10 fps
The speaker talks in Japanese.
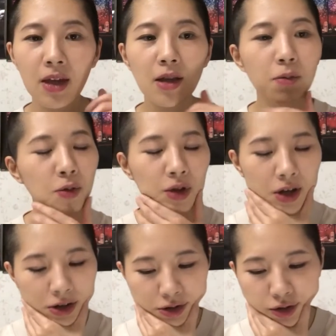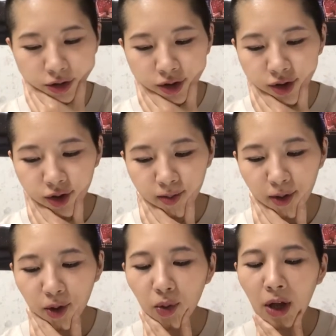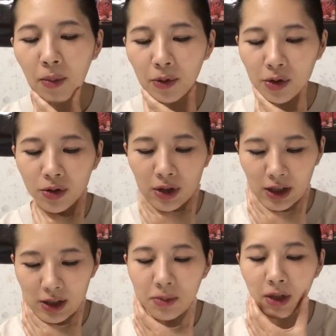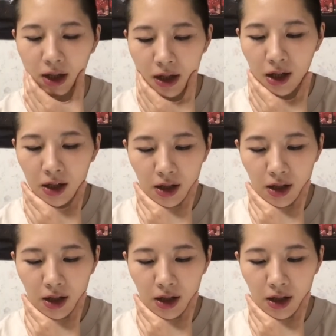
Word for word: でもなんかその、まあ、東大元暮らしみたいな。